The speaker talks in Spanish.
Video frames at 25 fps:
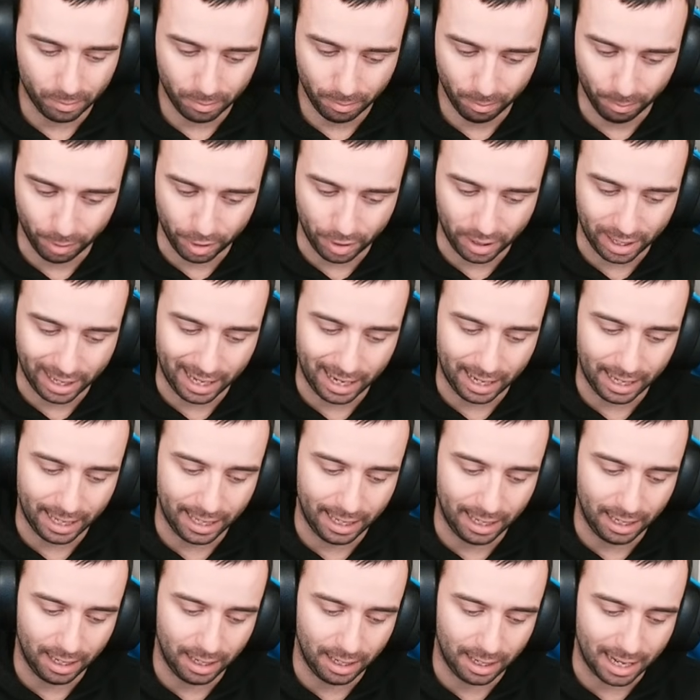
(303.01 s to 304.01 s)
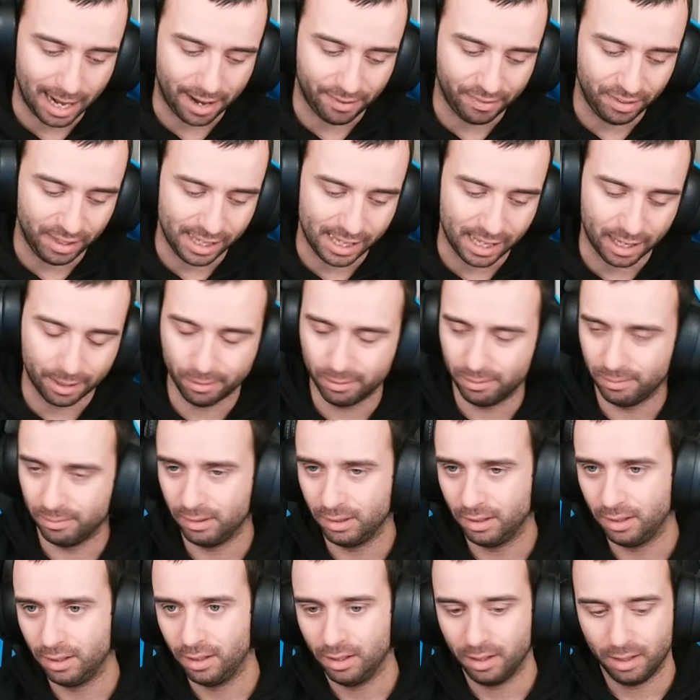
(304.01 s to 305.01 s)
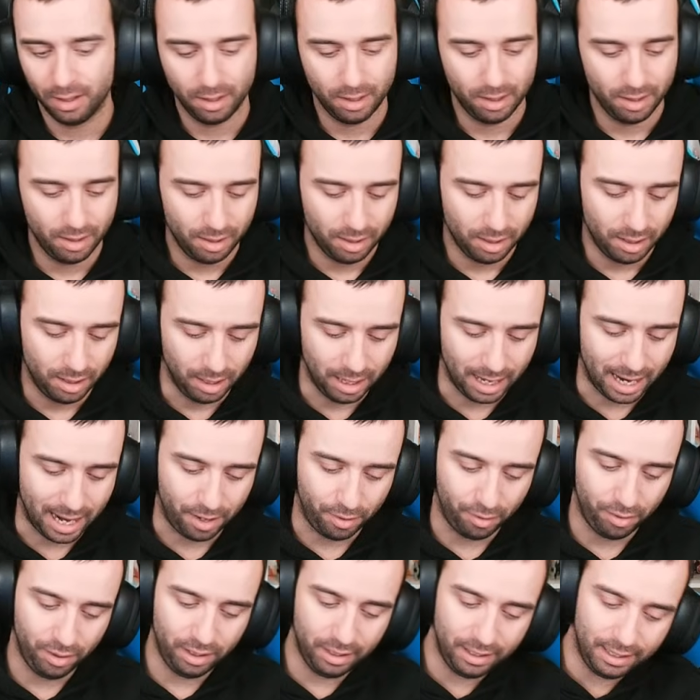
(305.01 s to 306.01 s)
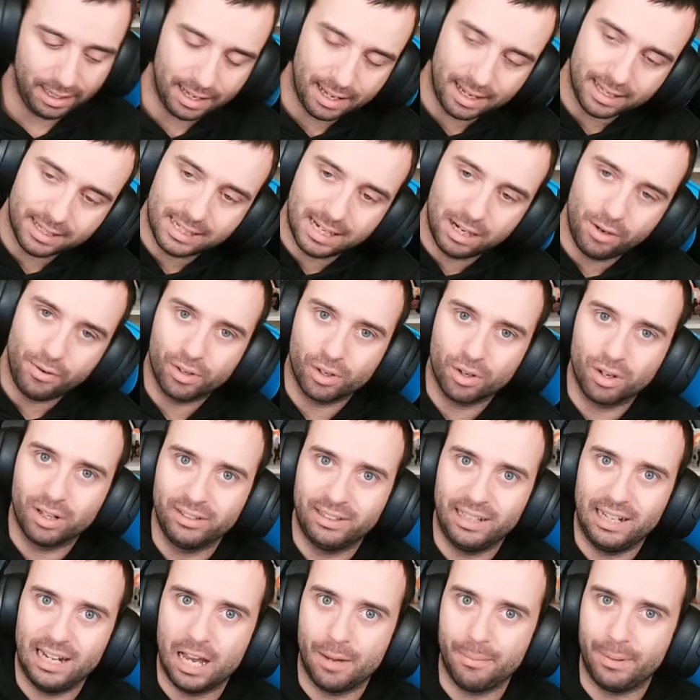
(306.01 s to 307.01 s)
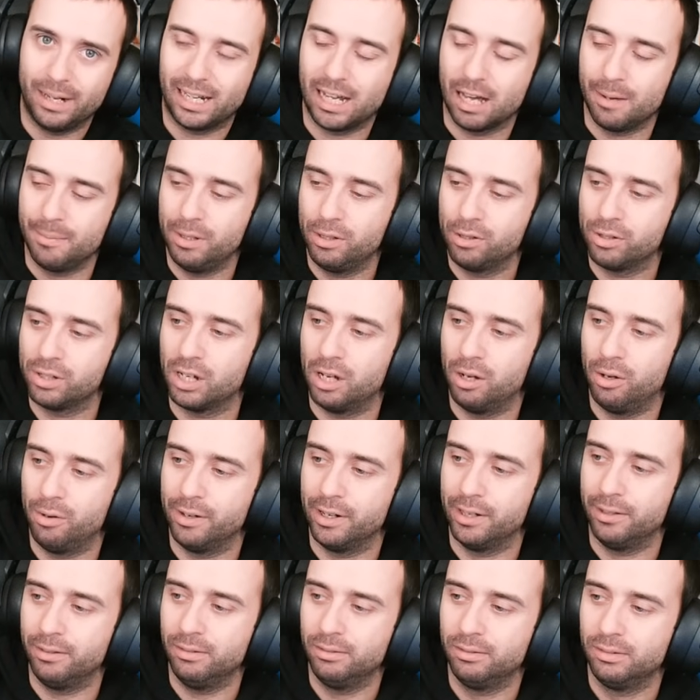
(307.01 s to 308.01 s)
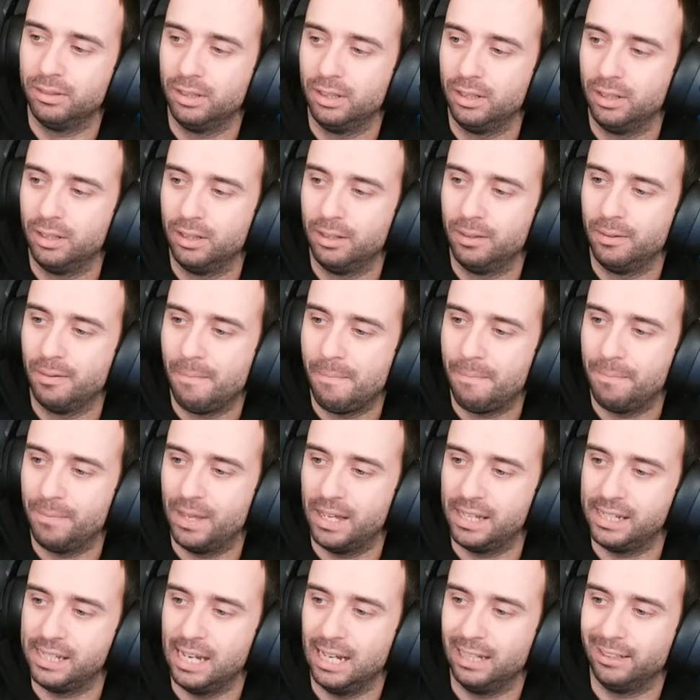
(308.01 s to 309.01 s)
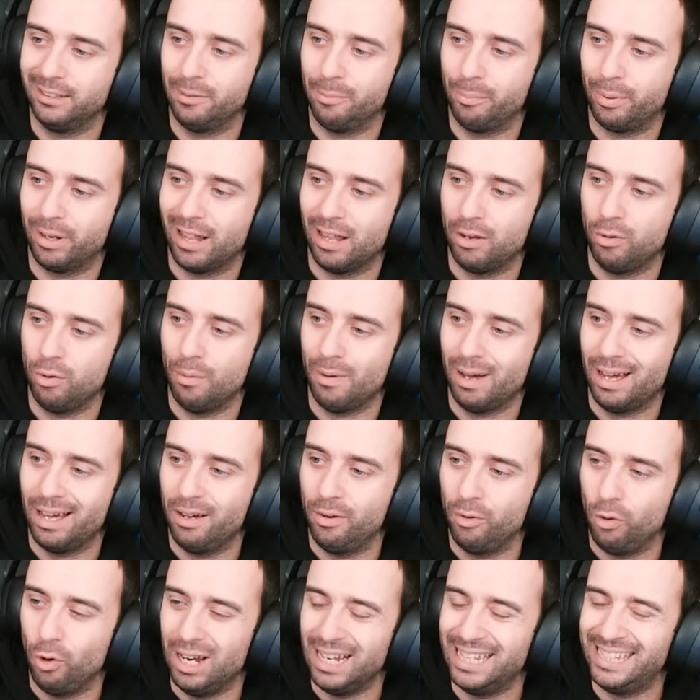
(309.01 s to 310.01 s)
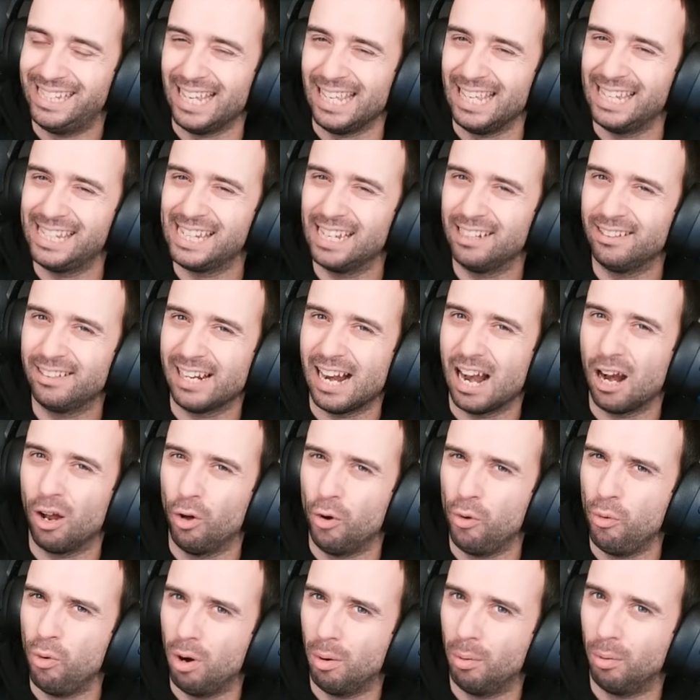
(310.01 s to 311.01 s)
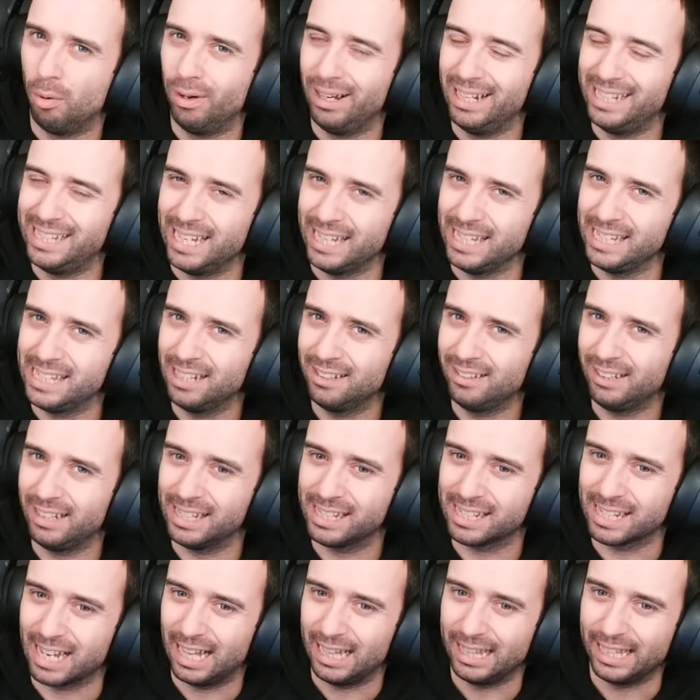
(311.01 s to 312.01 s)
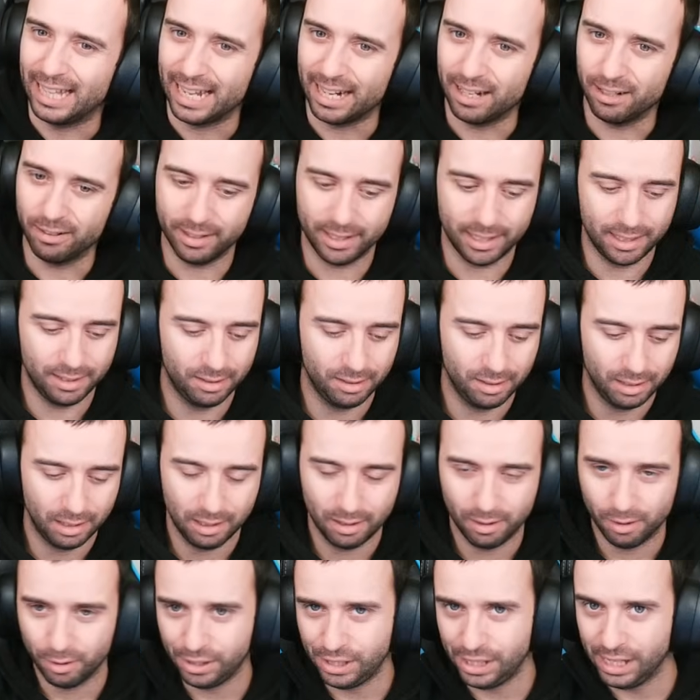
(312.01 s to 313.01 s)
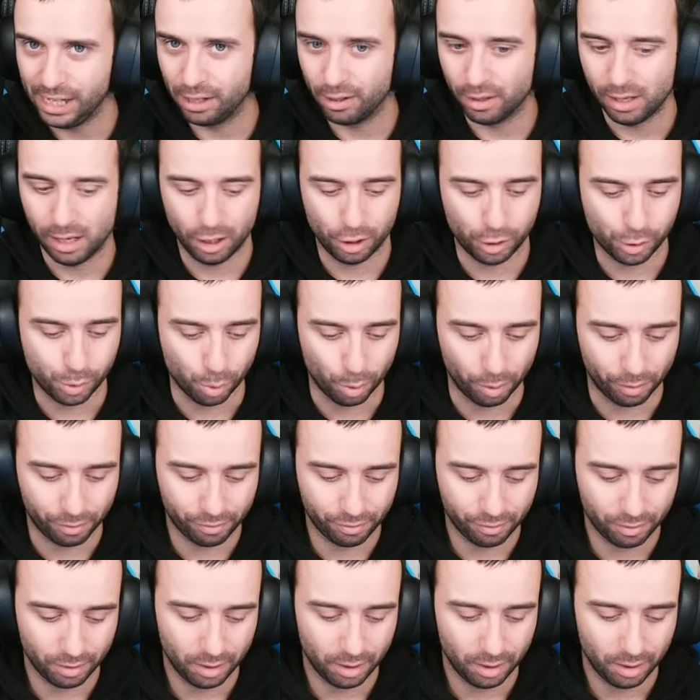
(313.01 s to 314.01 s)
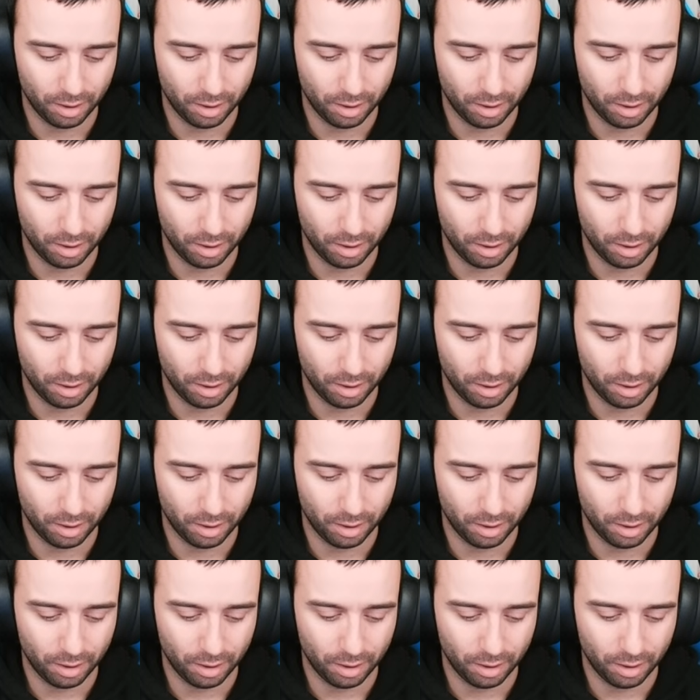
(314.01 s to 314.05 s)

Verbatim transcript: Bueno, el, ardilla, ¿no? La ardilla es lo único que tiene la caminos ahora, ¿no? Así la temporada nueva. O el Jason e tiene algo nuevo. ¿El Jason e tiene escaldar ahora? Os sigue con el surf.